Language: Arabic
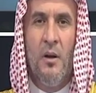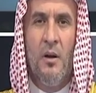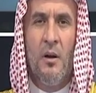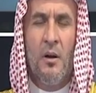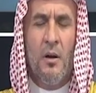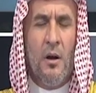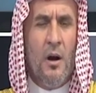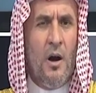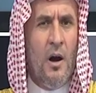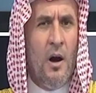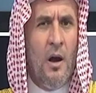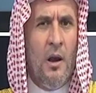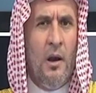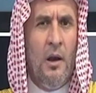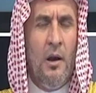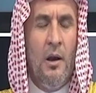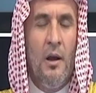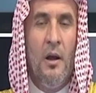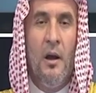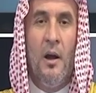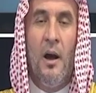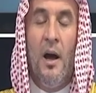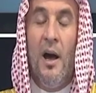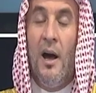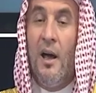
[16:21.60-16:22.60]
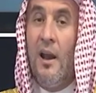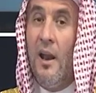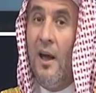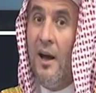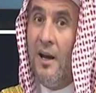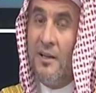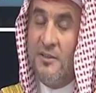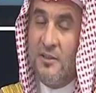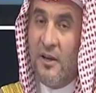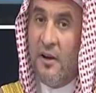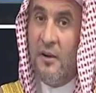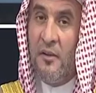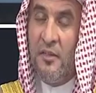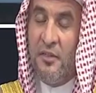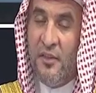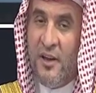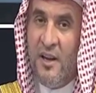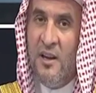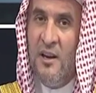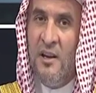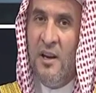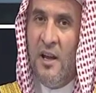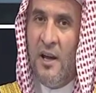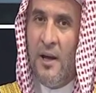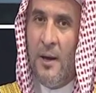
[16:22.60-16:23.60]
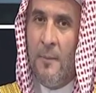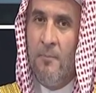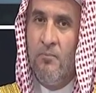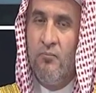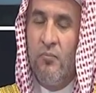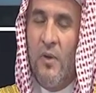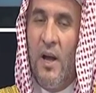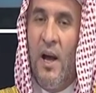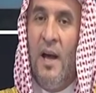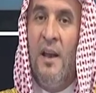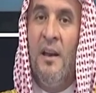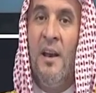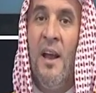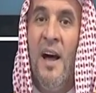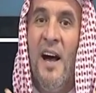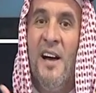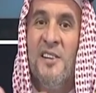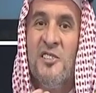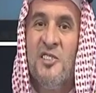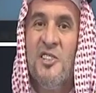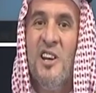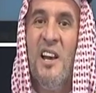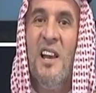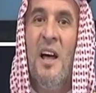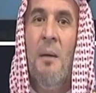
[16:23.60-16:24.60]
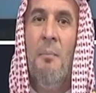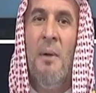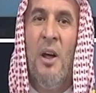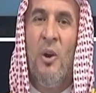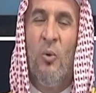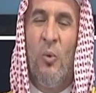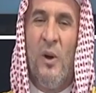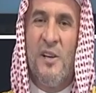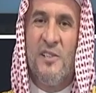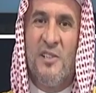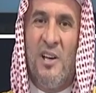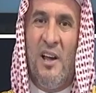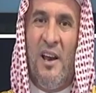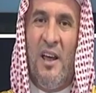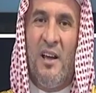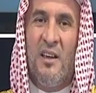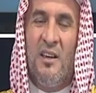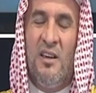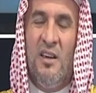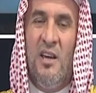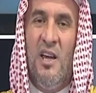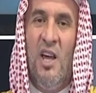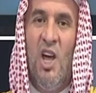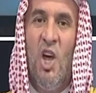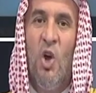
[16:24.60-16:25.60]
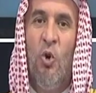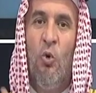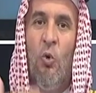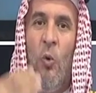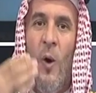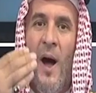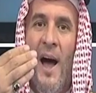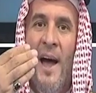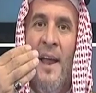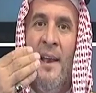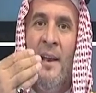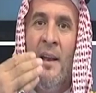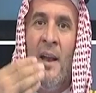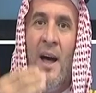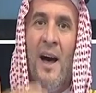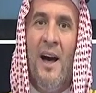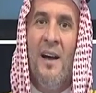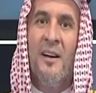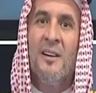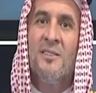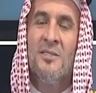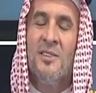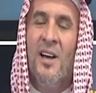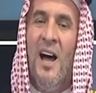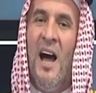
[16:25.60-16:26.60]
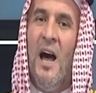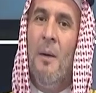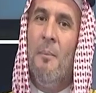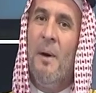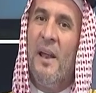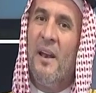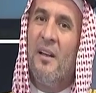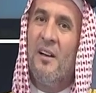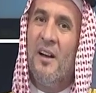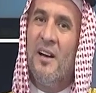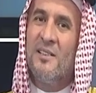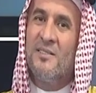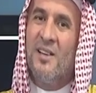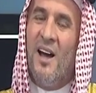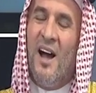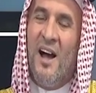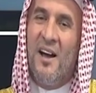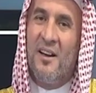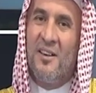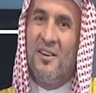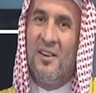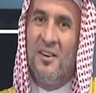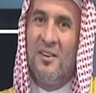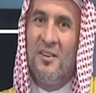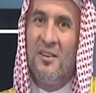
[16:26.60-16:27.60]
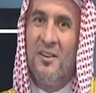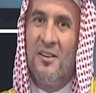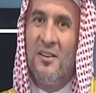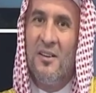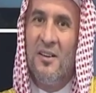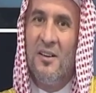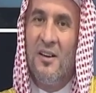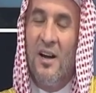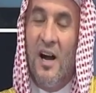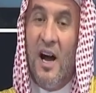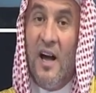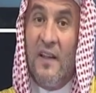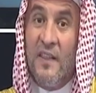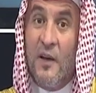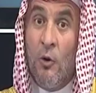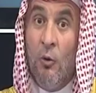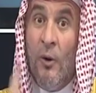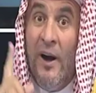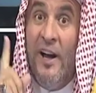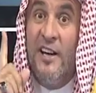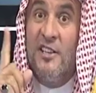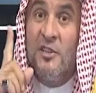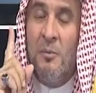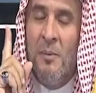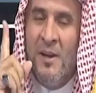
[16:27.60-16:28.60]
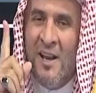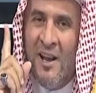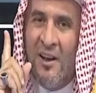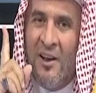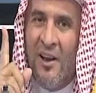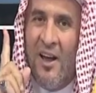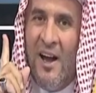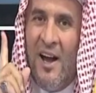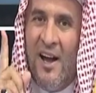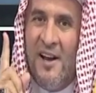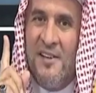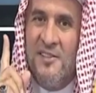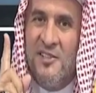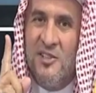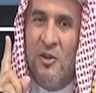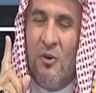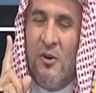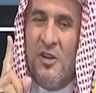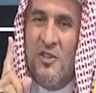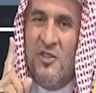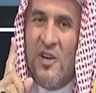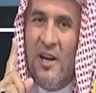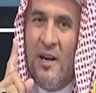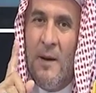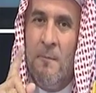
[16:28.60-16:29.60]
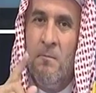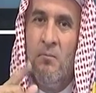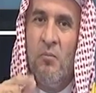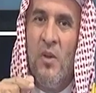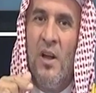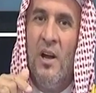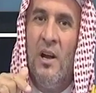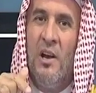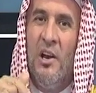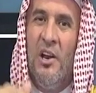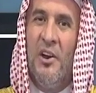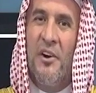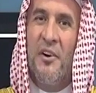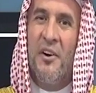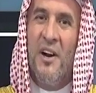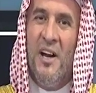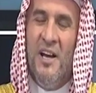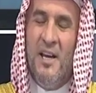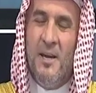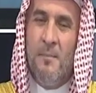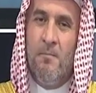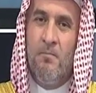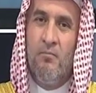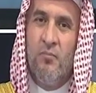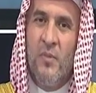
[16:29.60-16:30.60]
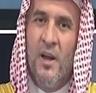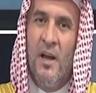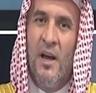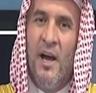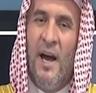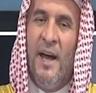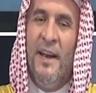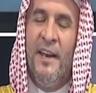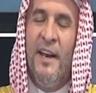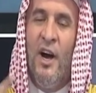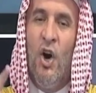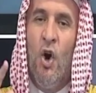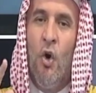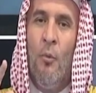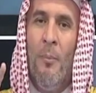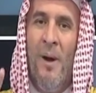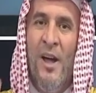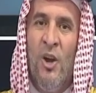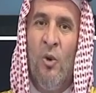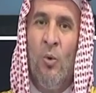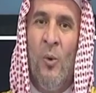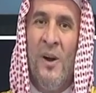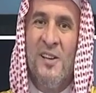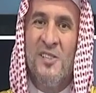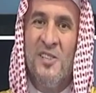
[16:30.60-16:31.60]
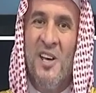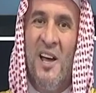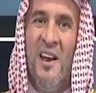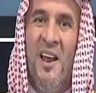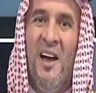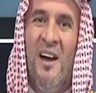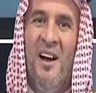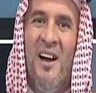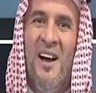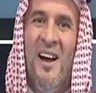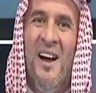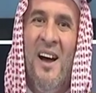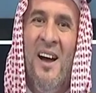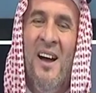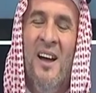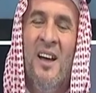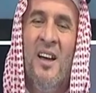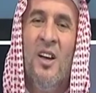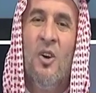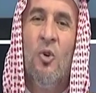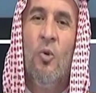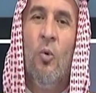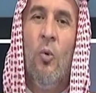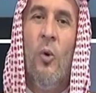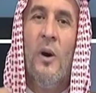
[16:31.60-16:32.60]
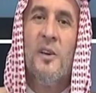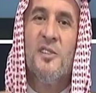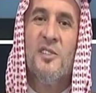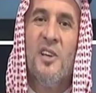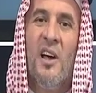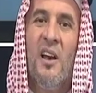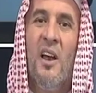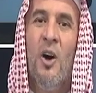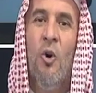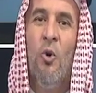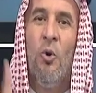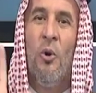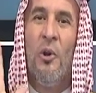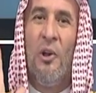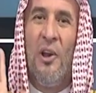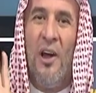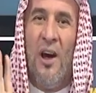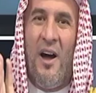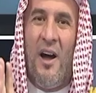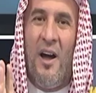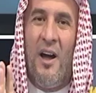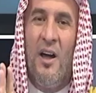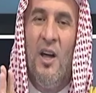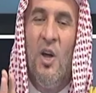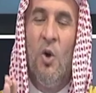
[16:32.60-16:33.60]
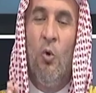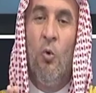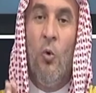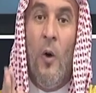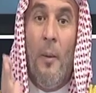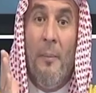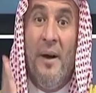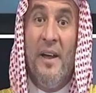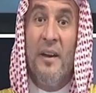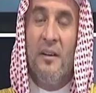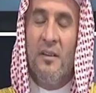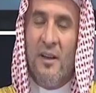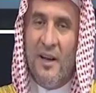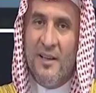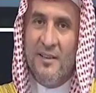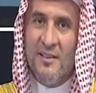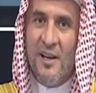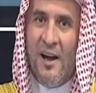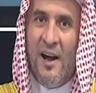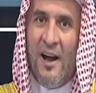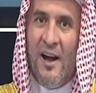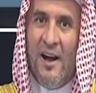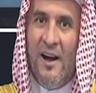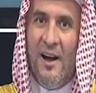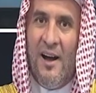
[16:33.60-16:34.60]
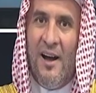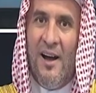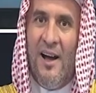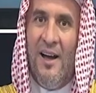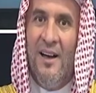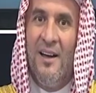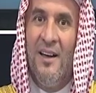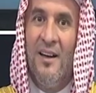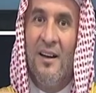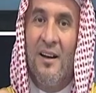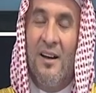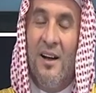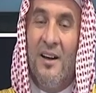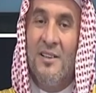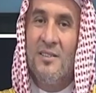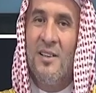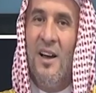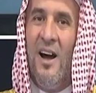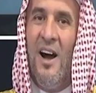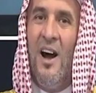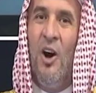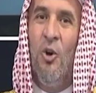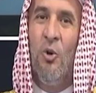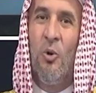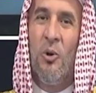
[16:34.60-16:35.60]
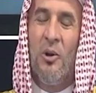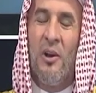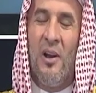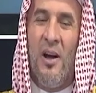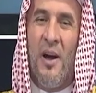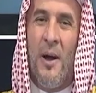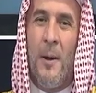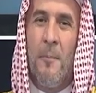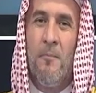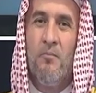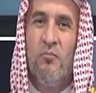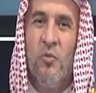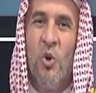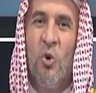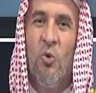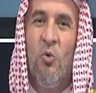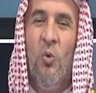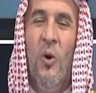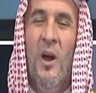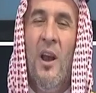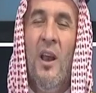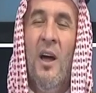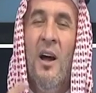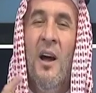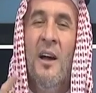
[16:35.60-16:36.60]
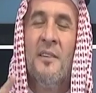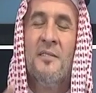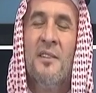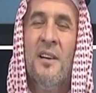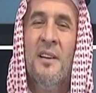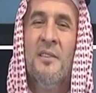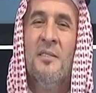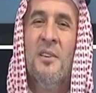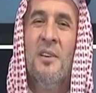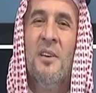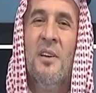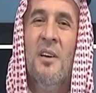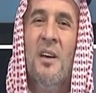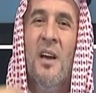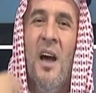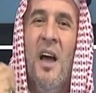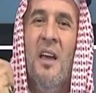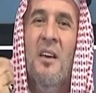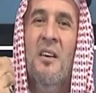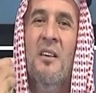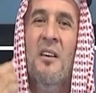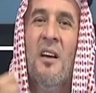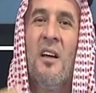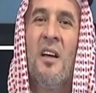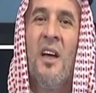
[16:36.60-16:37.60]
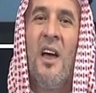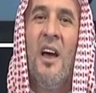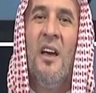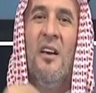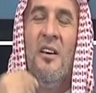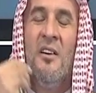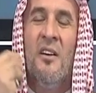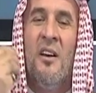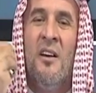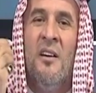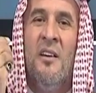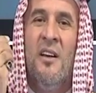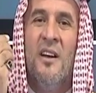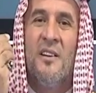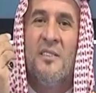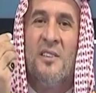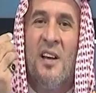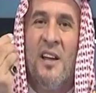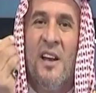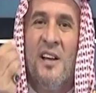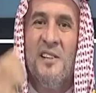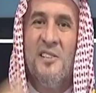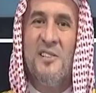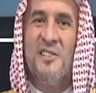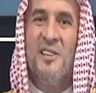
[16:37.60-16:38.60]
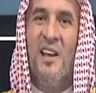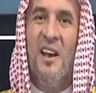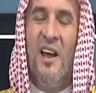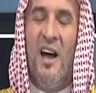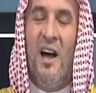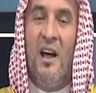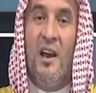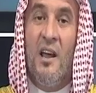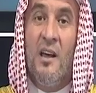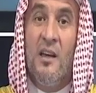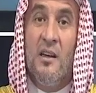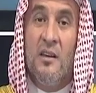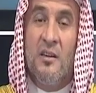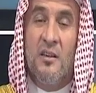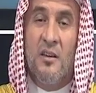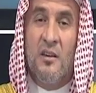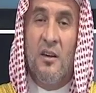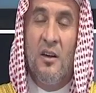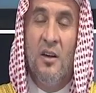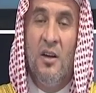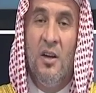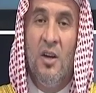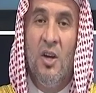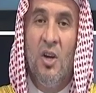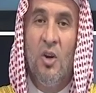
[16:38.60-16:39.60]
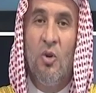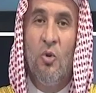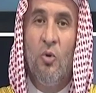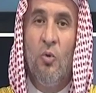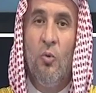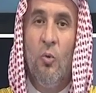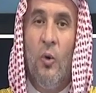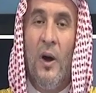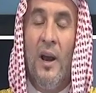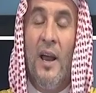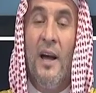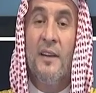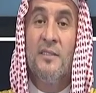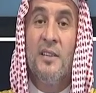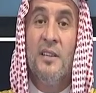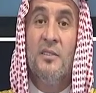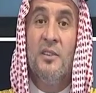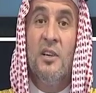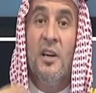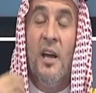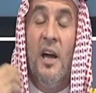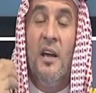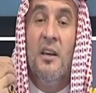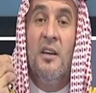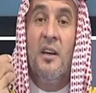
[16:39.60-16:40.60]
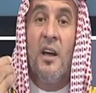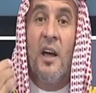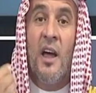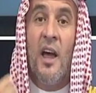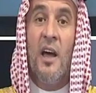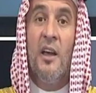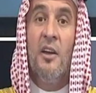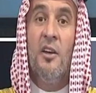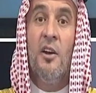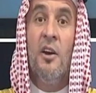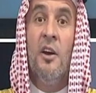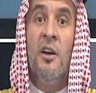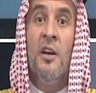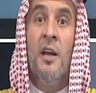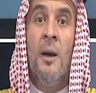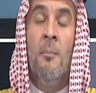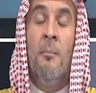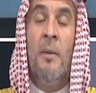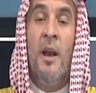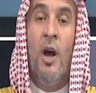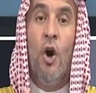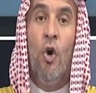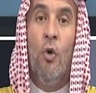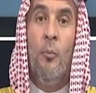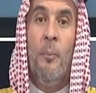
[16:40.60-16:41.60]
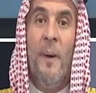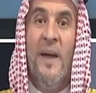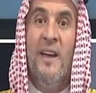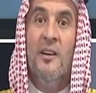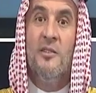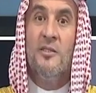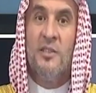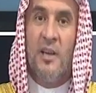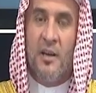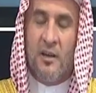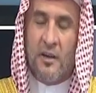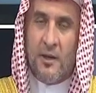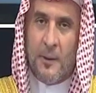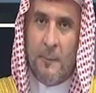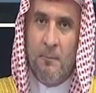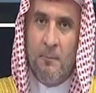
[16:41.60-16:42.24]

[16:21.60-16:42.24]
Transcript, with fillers: قال ألا ترضين أن أصل من وصلك وأن أقطع من قطعك هذا وعد من الله عز وجل للرحم أنه من وصلها وصله الله ومن قطعها قطعه الله ولا تدري اي خير يتنزل عليك ولا تدري اي خير يملا بيتك